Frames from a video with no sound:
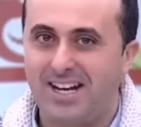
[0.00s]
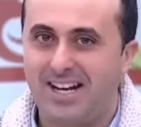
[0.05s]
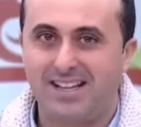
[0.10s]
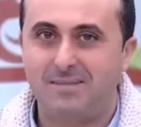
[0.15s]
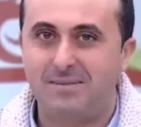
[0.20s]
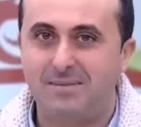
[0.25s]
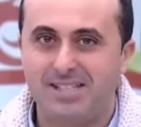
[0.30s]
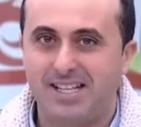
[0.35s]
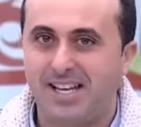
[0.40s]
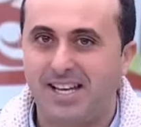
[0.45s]
حاط
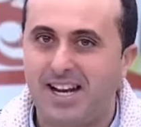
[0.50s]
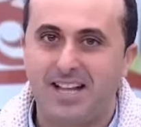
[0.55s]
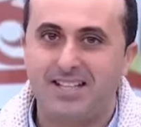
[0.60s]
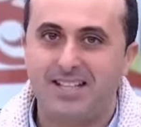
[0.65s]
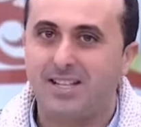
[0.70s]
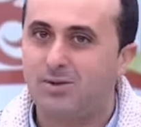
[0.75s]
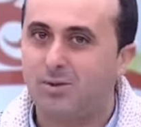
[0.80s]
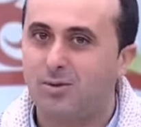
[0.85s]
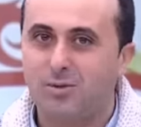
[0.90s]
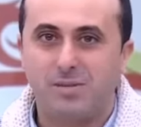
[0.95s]
بصاره
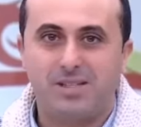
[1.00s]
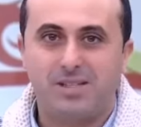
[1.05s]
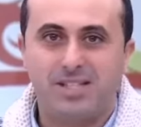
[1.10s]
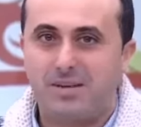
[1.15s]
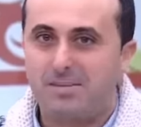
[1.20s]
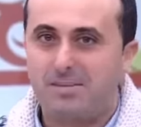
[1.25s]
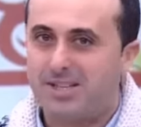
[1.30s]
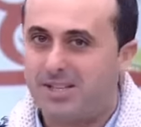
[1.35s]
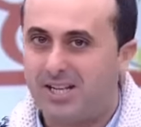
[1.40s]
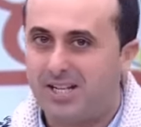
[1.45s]
غادي تنوض
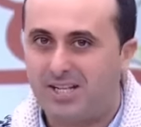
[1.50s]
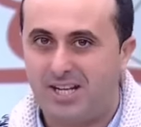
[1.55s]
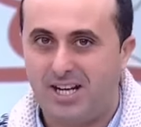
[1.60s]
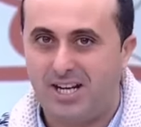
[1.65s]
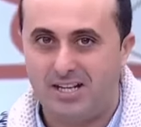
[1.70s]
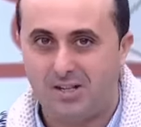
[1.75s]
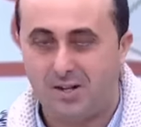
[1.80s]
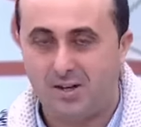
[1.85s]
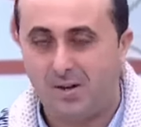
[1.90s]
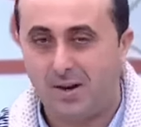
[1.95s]
بالزربه دير شي
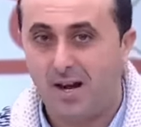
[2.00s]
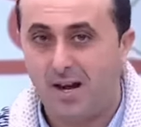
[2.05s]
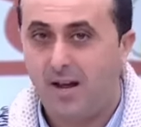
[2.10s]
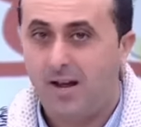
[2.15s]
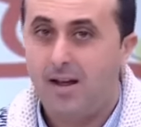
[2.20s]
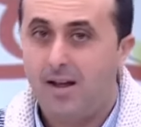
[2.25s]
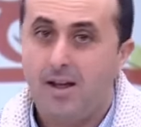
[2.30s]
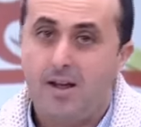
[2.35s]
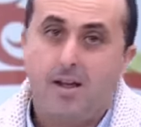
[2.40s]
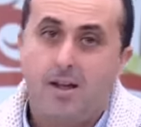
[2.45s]
حاجه اخرى
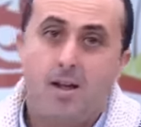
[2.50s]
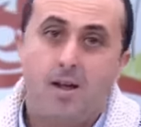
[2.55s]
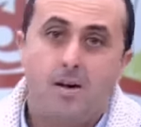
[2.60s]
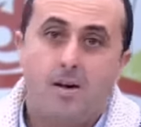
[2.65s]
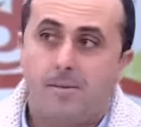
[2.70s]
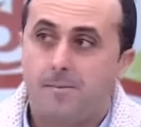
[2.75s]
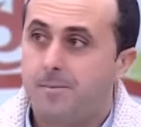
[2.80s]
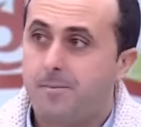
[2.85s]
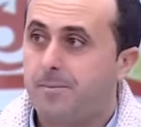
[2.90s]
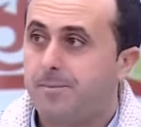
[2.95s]

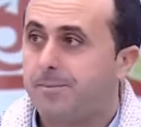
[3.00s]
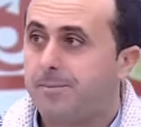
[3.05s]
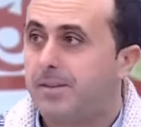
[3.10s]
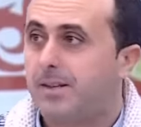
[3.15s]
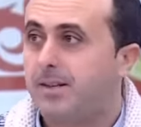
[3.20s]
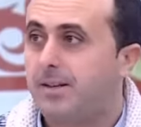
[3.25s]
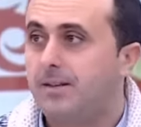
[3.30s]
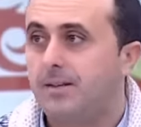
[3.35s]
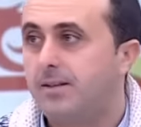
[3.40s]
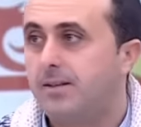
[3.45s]
ضروري
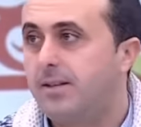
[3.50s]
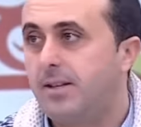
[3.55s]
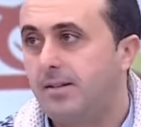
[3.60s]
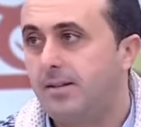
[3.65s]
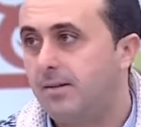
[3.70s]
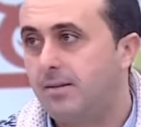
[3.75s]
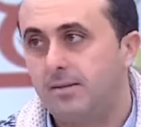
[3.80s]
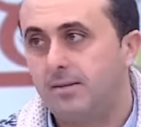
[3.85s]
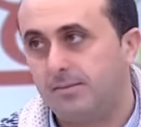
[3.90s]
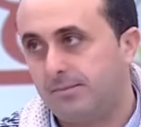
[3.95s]
دير شي حاجه
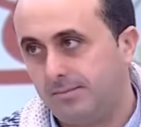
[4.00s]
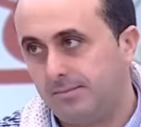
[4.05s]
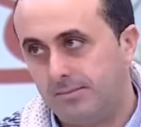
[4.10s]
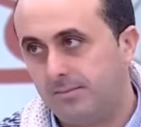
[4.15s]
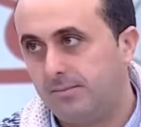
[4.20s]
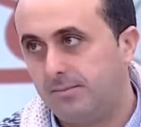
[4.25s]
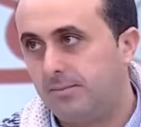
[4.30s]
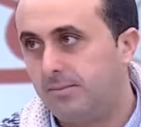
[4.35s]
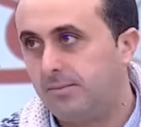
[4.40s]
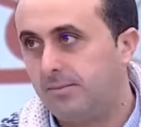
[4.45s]
باللحم
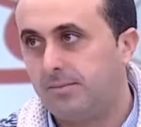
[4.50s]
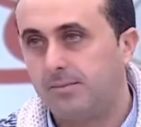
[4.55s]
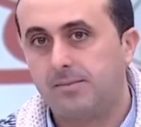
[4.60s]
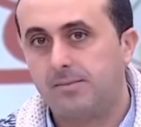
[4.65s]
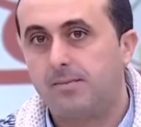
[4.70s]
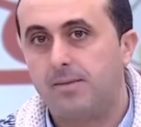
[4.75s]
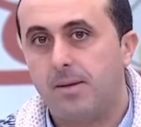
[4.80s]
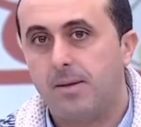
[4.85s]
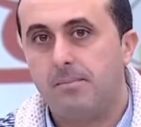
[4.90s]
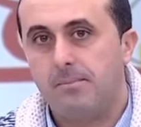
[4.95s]
ولا الدجاج
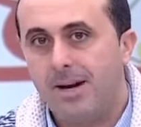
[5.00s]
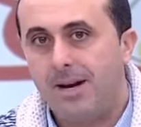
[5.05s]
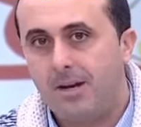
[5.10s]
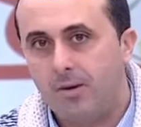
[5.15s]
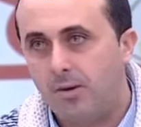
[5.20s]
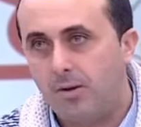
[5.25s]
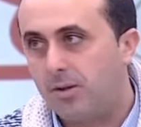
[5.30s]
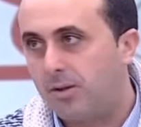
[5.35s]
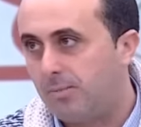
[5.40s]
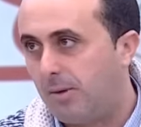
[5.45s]
آه،
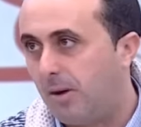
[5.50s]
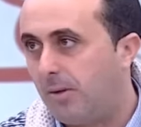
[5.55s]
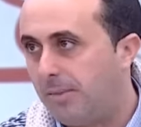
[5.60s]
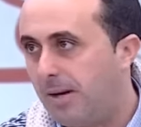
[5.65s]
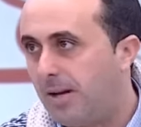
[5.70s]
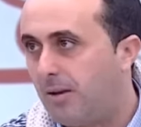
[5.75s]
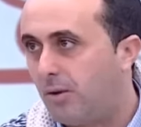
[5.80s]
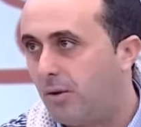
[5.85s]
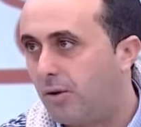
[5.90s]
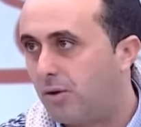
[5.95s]
مالوغوزمون
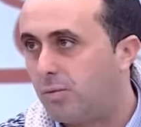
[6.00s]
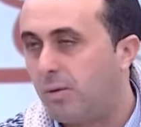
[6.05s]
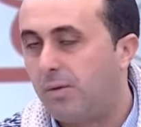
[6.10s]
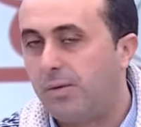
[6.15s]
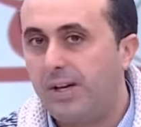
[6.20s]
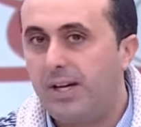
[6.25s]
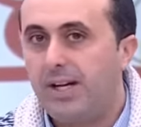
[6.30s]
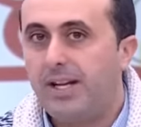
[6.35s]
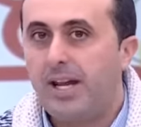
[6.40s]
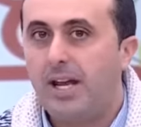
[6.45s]
مالوغوزمون
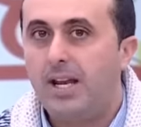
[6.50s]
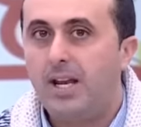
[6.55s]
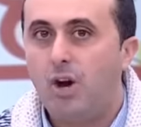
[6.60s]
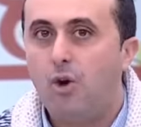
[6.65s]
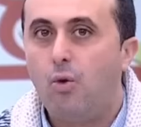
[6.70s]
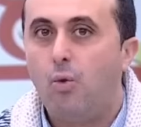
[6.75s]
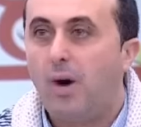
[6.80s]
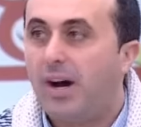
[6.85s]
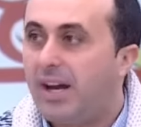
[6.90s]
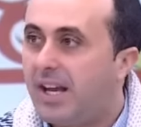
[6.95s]
في حين انه
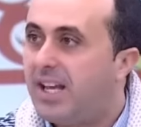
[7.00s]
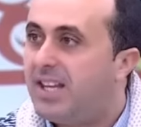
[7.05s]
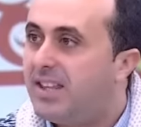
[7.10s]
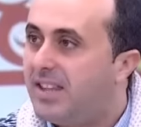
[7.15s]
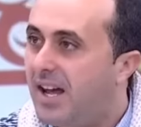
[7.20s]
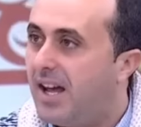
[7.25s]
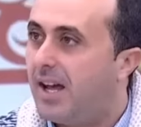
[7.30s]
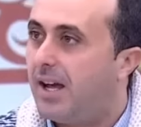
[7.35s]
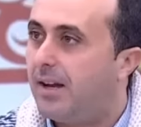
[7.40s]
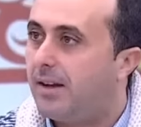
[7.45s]
هو
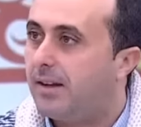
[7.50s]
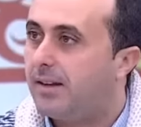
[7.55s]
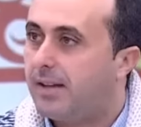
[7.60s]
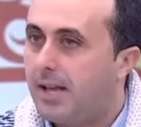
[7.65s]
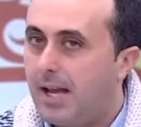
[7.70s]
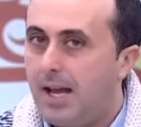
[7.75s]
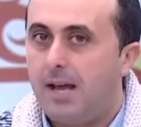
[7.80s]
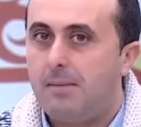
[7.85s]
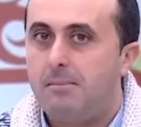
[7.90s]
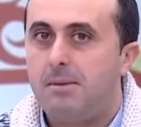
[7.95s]
غذاء
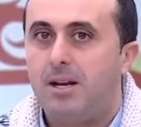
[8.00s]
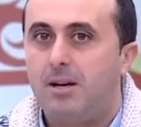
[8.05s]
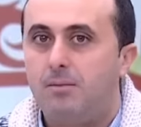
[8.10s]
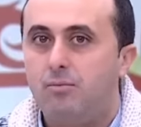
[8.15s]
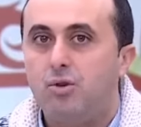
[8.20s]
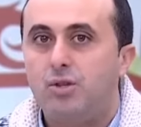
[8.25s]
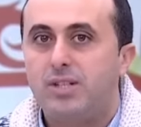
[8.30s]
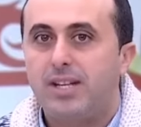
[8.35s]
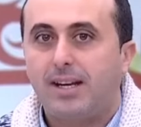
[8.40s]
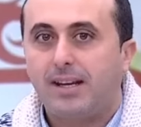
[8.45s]
كامل
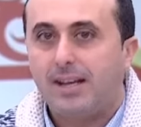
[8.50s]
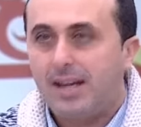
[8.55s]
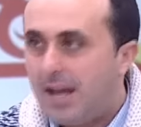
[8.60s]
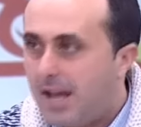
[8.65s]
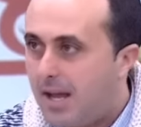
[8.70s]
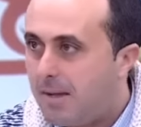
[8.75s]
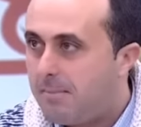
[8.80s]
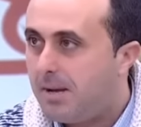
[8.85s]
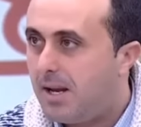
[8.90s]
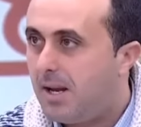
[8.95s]

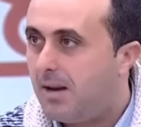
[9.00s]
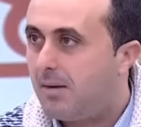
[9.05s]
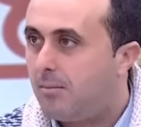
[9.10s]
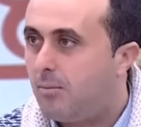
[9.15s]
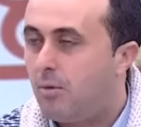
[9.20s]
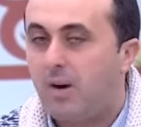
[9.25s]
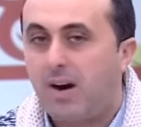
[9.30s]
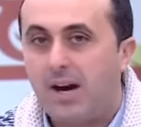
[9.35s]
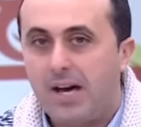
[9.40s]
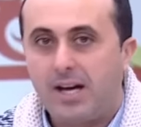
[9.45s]
متكامل
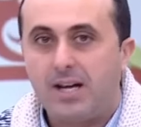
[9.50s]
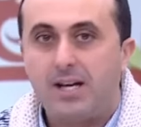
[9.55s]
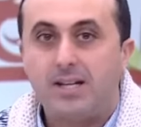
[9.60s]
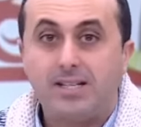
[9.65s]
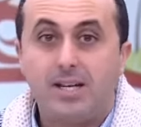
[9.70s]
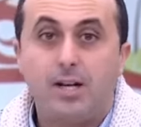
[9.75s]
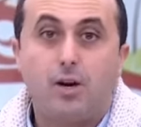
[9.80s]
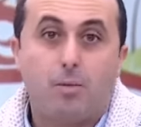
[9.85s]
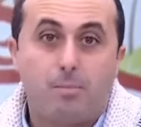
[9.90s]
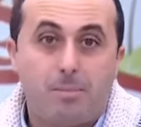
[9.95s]
مقارنه
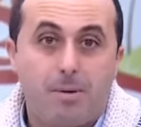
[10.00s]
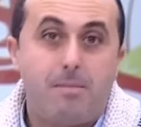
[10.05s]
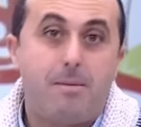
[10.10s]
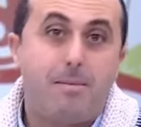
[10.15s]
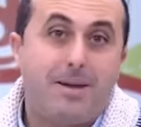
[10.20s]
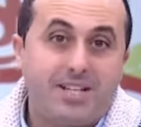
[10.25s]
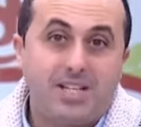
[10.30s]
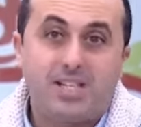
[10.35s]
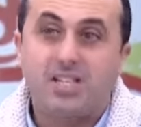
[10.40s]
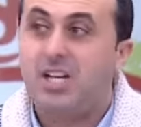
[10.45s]
ربما
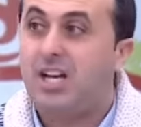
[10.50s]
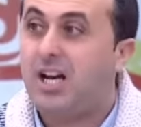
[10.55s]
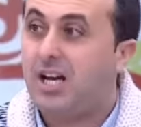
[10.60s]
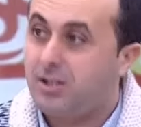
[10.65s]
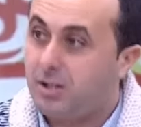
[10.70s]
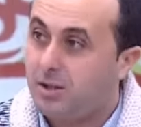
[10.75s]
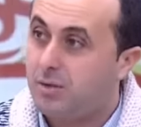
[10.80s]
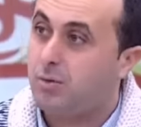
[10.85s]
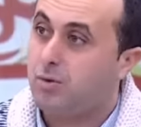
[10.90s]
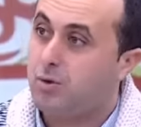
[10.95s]
مع داك الشيء اللي
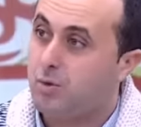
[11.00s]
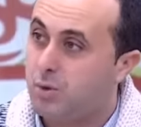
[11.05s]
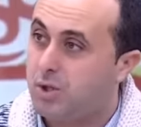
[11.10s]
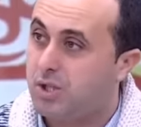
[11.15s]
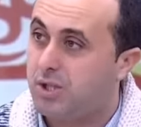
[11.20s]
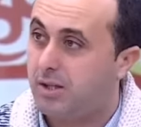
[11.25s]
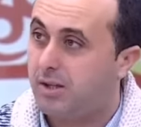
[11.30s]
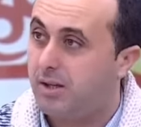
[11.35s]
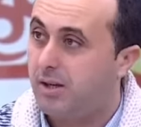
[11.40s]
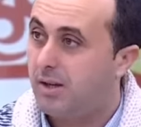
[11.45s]
غادي تنوض
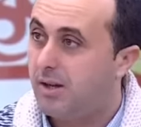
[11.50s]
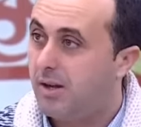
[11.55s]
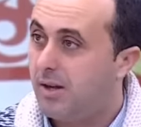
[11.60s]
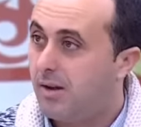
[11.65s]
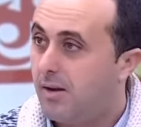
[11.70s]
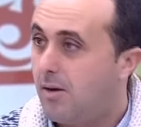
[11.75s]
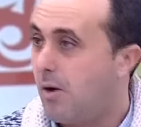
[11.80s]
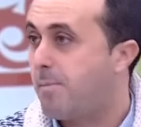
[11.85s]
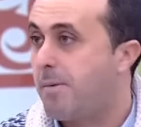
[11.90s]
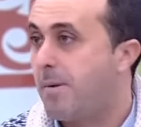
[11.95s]
توجد
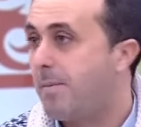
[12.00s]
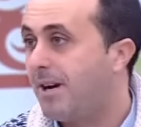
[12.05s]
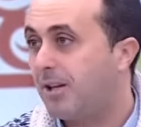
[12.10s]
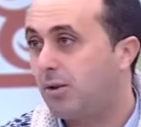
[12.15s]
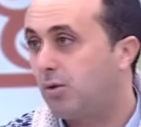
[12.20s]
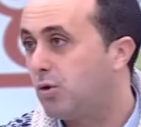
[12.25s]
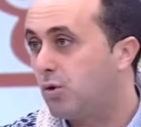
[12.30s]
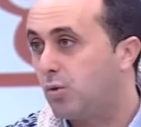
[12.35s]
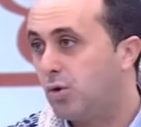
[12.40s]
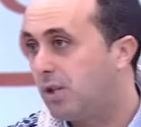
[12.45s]
ربما
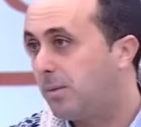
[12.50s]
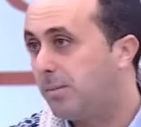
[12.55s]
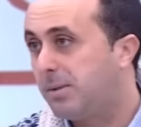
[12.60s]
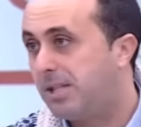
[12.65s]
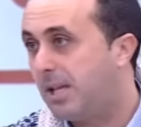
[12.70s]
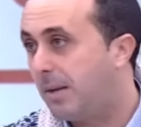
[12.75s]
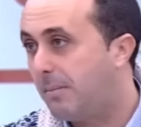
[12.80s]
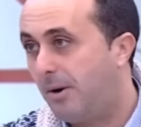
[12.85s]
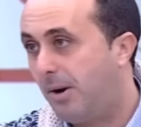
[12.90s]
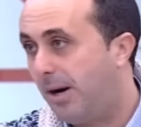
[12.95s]
غتنوض توجد
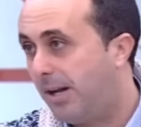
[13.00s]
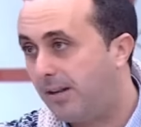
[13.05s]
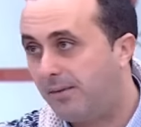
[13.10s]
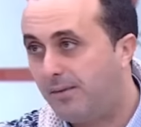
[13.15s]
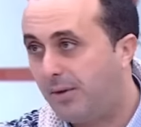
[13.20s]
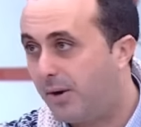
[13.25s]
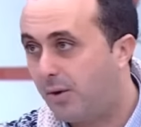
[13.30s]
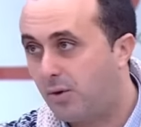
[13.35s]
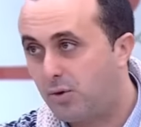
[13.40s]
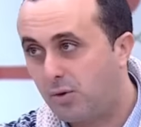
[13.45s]
بالزربه واحد
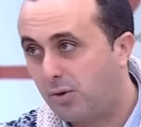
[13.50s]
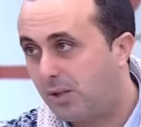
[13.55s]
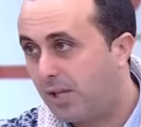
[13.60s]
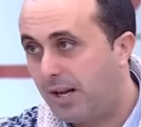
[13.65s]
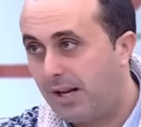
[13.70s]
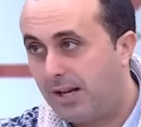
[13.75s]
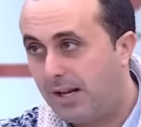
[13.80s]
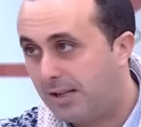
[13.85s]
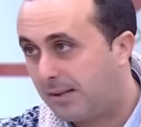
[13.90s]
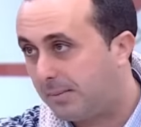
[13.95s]
الفروج ودير
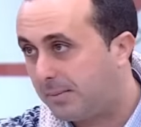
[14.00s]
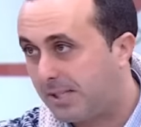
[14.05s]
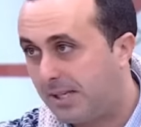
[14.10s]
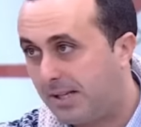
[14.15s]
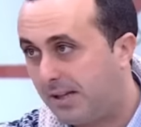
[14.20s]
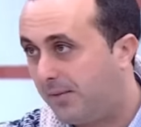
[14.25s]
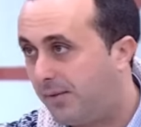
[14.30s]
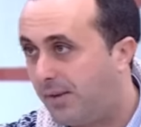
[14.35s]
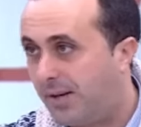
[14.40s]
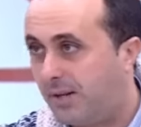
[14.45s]
عليه طبسيل
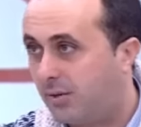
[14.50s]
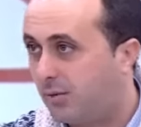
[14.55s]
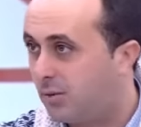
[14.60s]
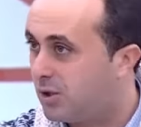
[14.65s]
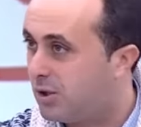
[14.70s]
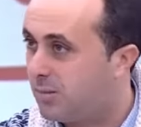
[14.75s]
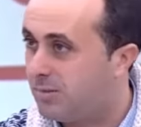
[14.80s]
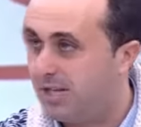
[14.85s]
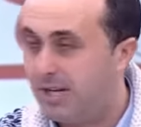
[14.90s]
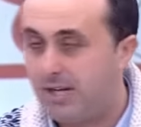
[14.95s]
الفريت
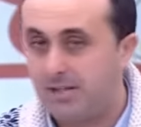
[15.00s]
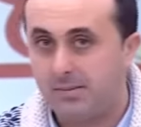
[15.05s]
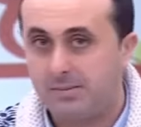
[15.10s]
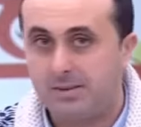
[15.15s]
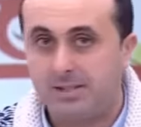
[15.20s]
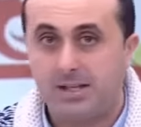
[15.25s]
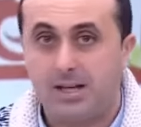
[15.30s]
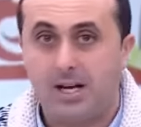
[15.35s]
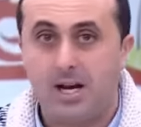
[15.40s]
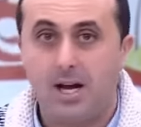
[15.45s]
وتجيب شي حاجه من
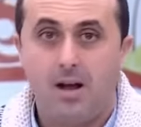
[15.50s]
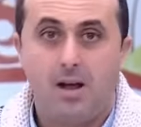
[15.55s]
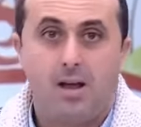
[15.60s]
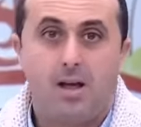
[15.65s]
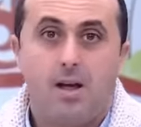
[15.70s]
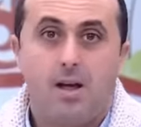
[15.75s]
الزنقه